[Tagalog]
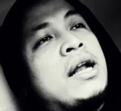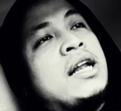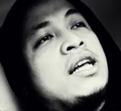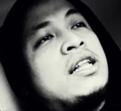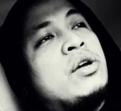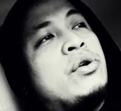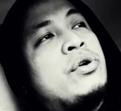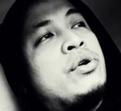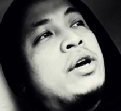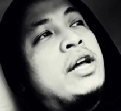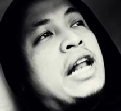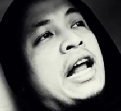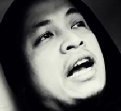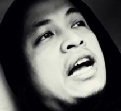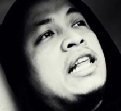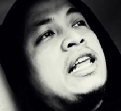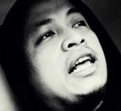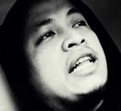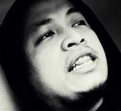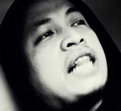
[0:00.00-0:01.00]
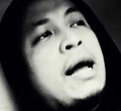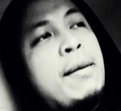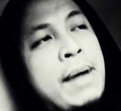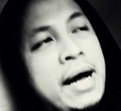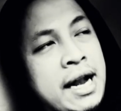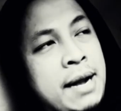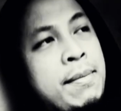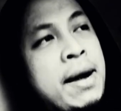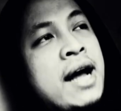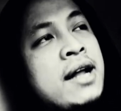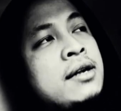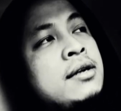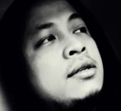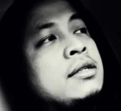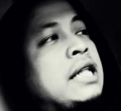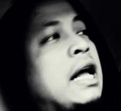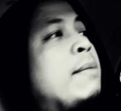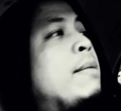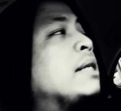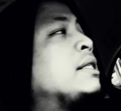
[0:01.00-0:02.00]
mali daw yung ginaganyan. Tama naman.
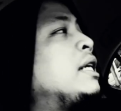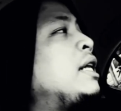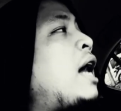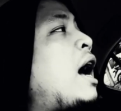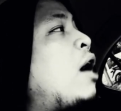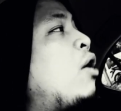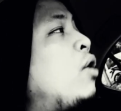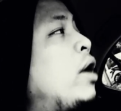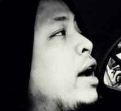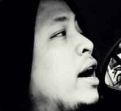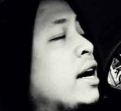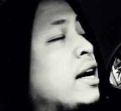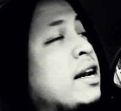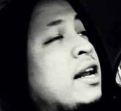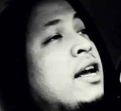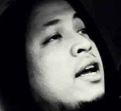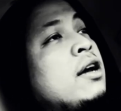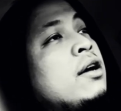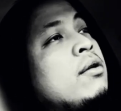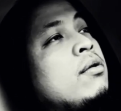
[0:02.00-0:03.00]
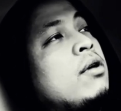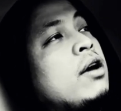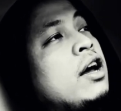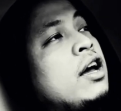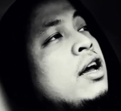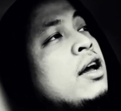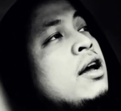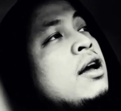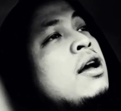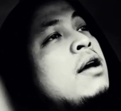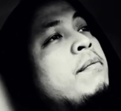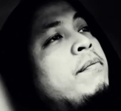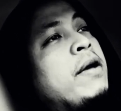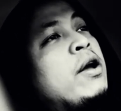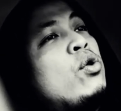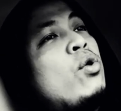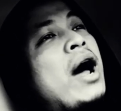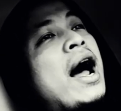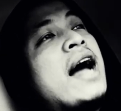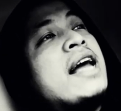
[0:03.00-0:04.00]
Tama sila ako, I agree. Okay?
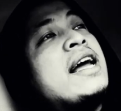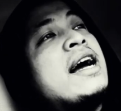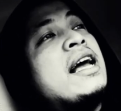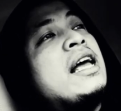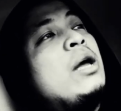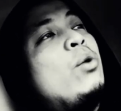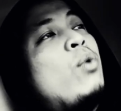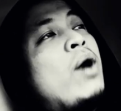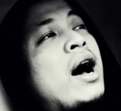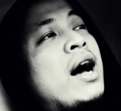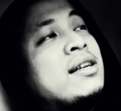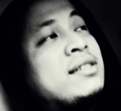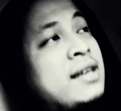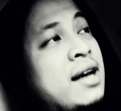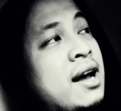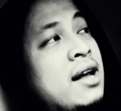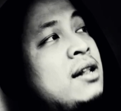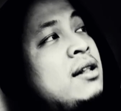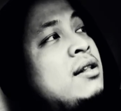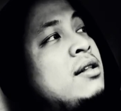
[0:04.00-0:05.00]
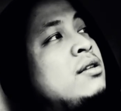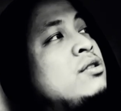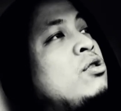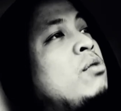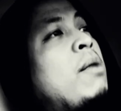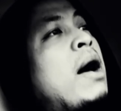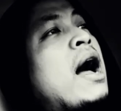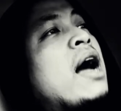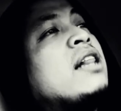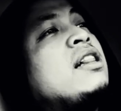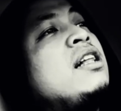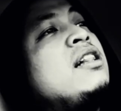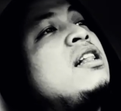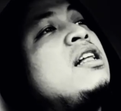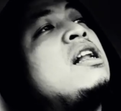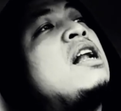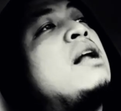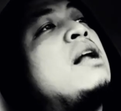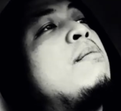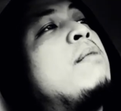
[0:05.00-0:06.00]
Pero kayang iwasan. So bakit
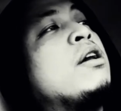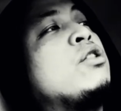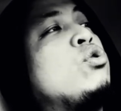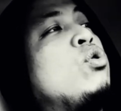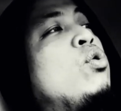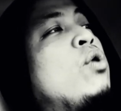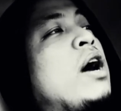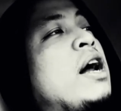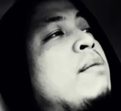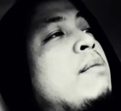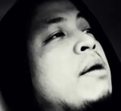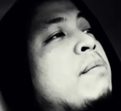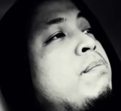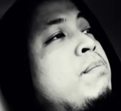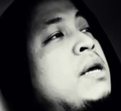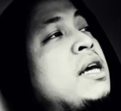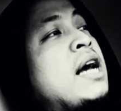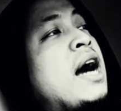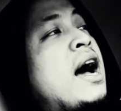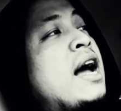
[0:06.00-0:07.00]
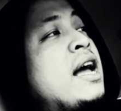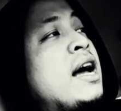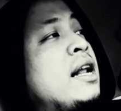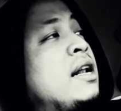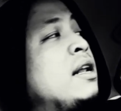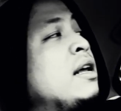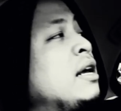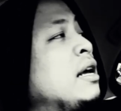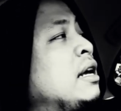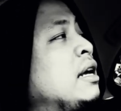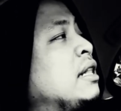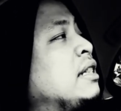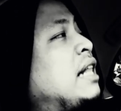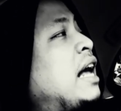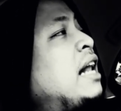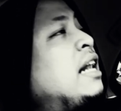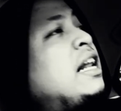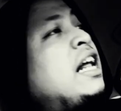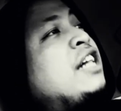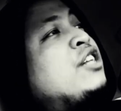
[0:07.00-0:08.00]
hindi nila magtulungan, magbigayan?
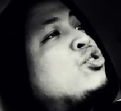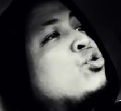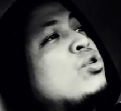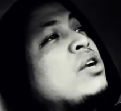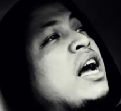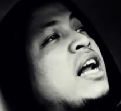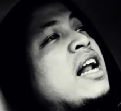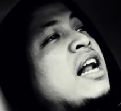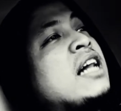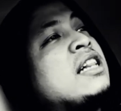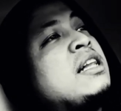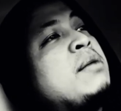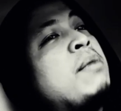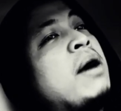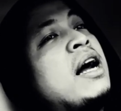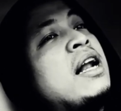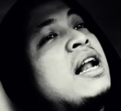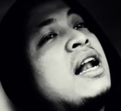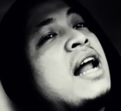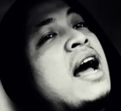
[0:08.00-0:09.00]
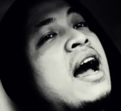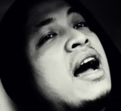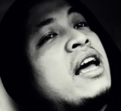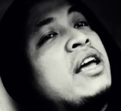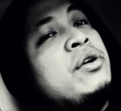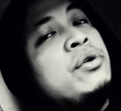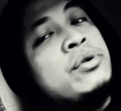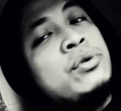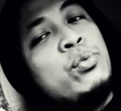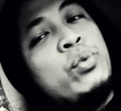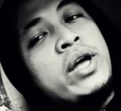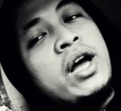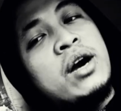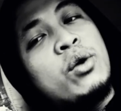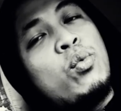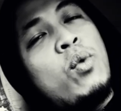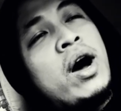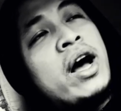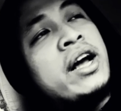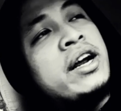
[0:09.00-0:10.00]
Dahil nature nga natin mga lalaki yun. We
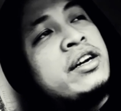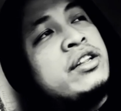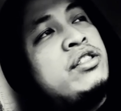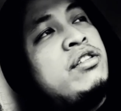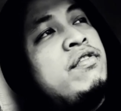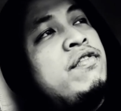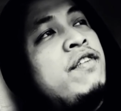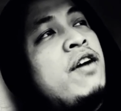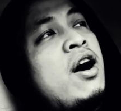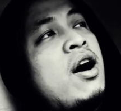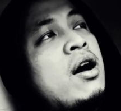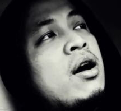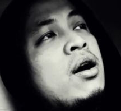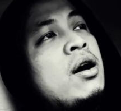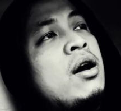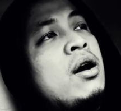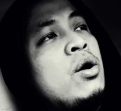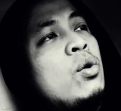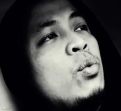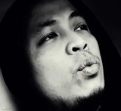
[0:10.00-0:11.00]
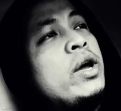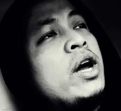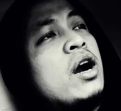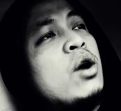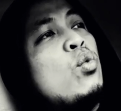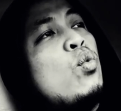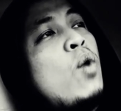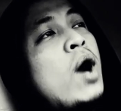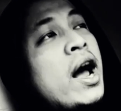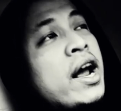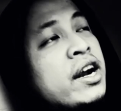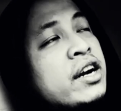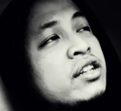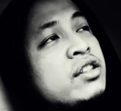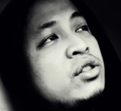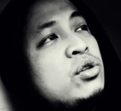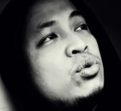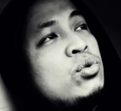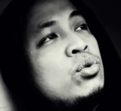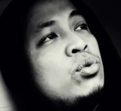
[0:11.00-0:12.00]
are wired to fuck. We are
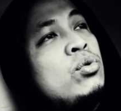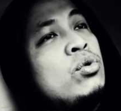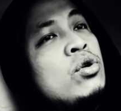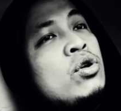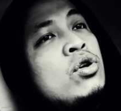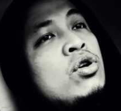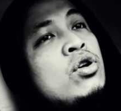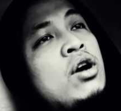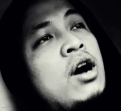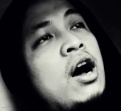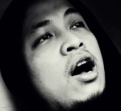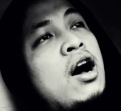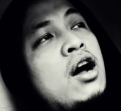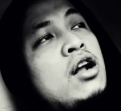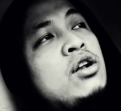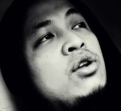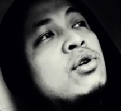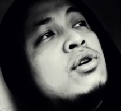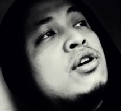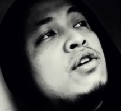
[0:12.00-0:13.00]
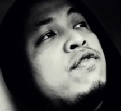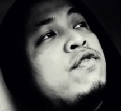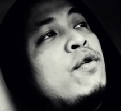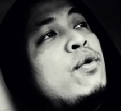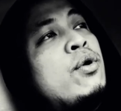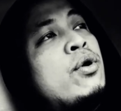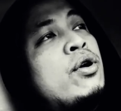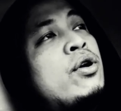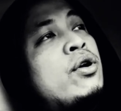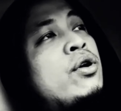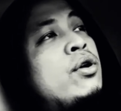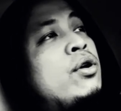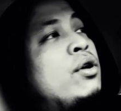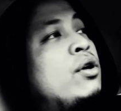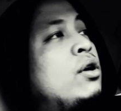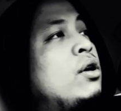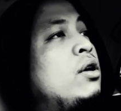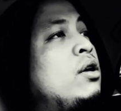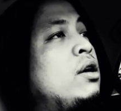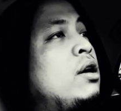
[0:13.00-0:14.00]
wired to uh, look for
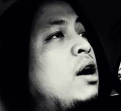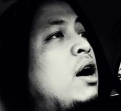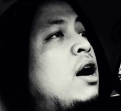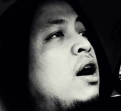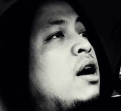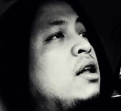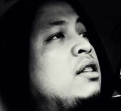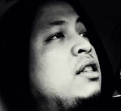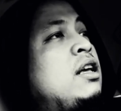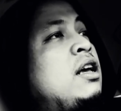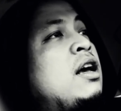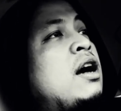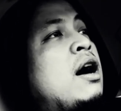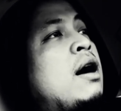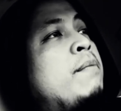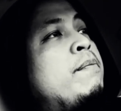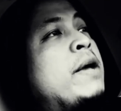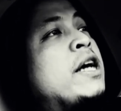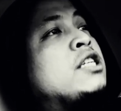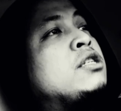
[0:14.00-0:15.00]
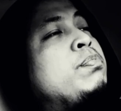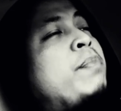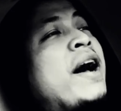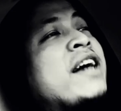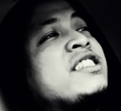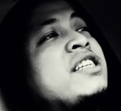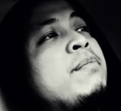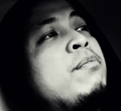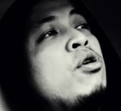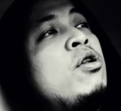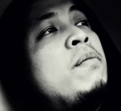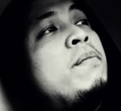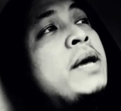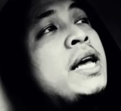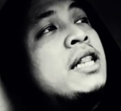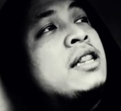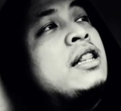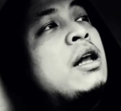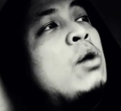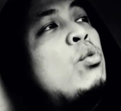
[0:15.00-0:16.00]
uh, the uh, best possible
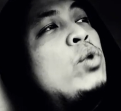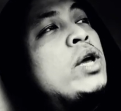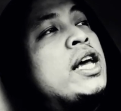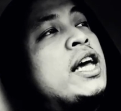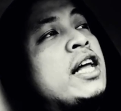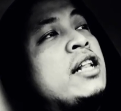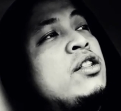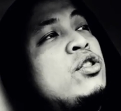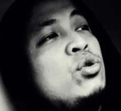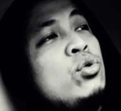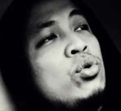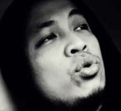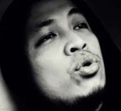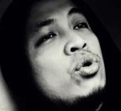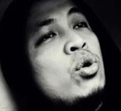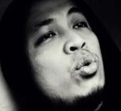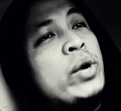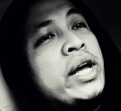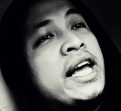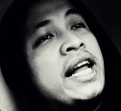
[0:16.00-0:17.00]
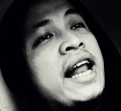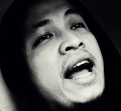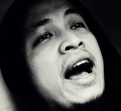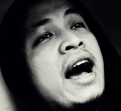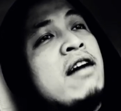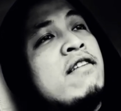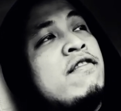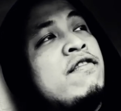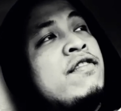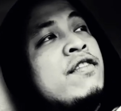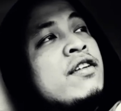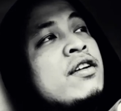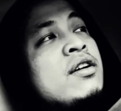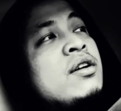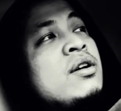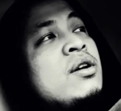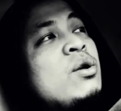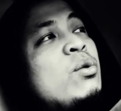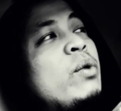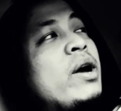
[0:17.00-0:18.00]
mate na we can do or we can have.
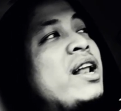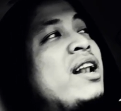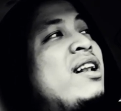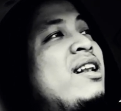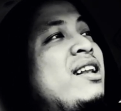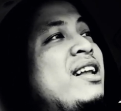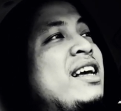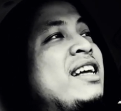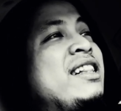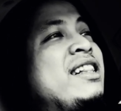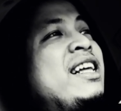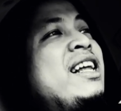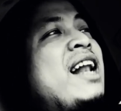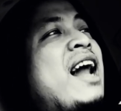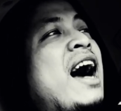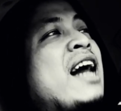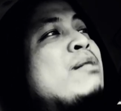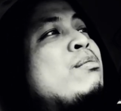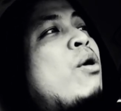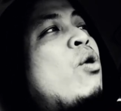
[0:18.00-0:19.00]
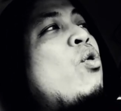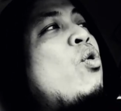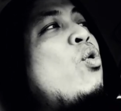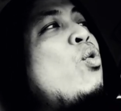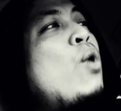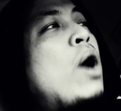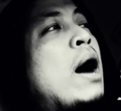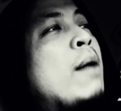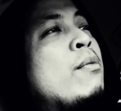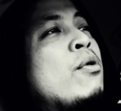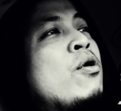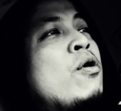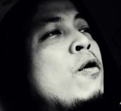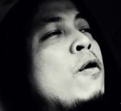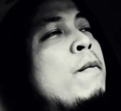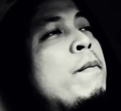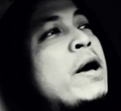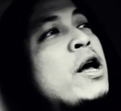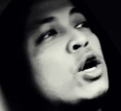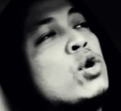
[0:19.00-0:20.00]
Well, hindi lahat makukuha
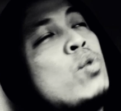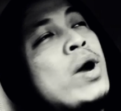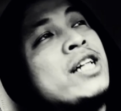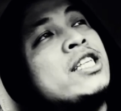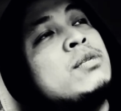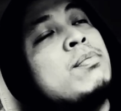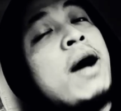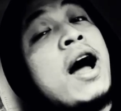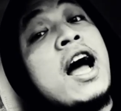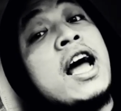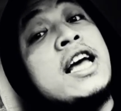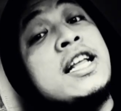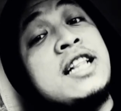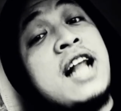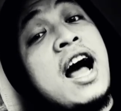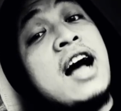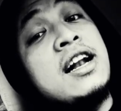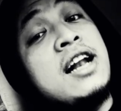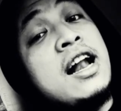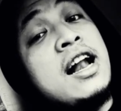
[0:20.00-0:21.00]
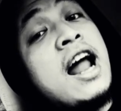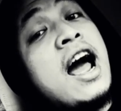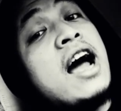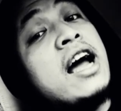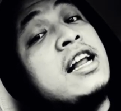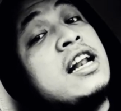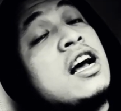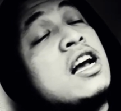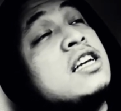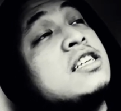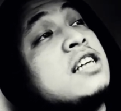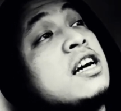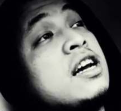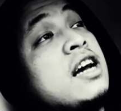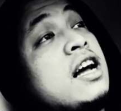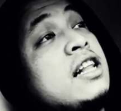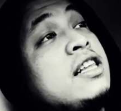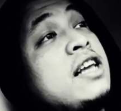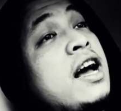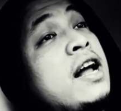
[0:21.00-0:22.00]
mo, pero once makakita ang lalaki ng
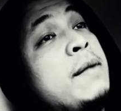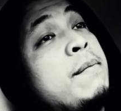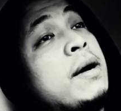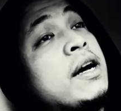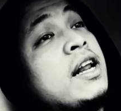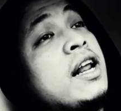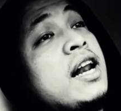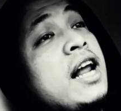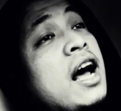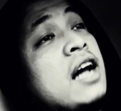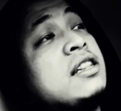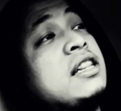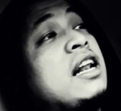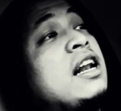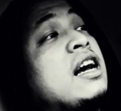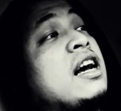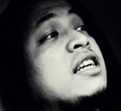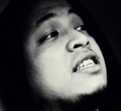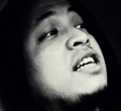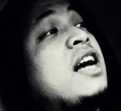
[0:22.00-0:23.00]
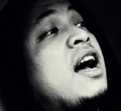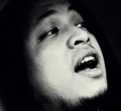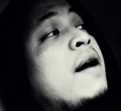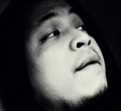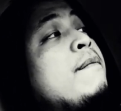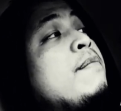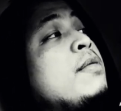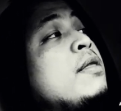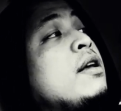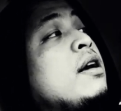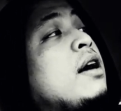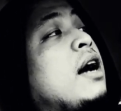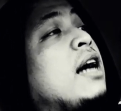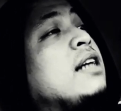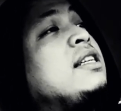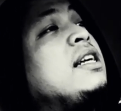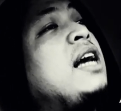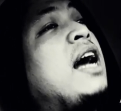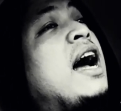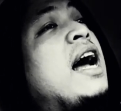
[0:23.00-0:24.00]
isang ganyan, magre-react talaga siya.
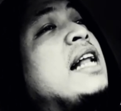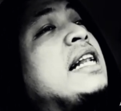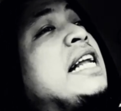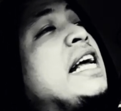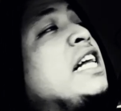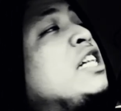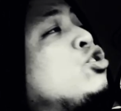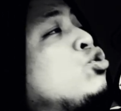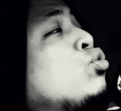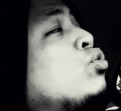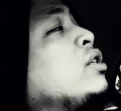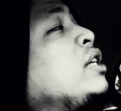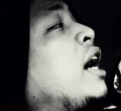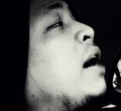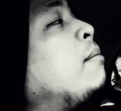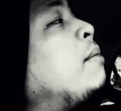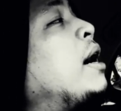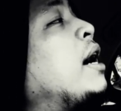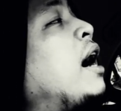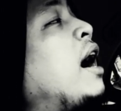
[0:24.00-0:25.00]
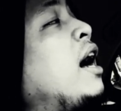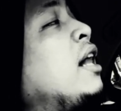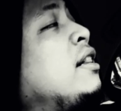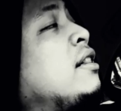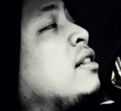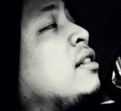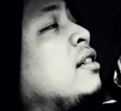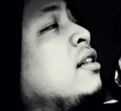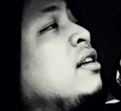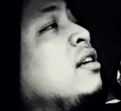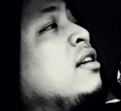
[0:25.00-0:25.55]
Kasi nga, nature niyang mag-hunt.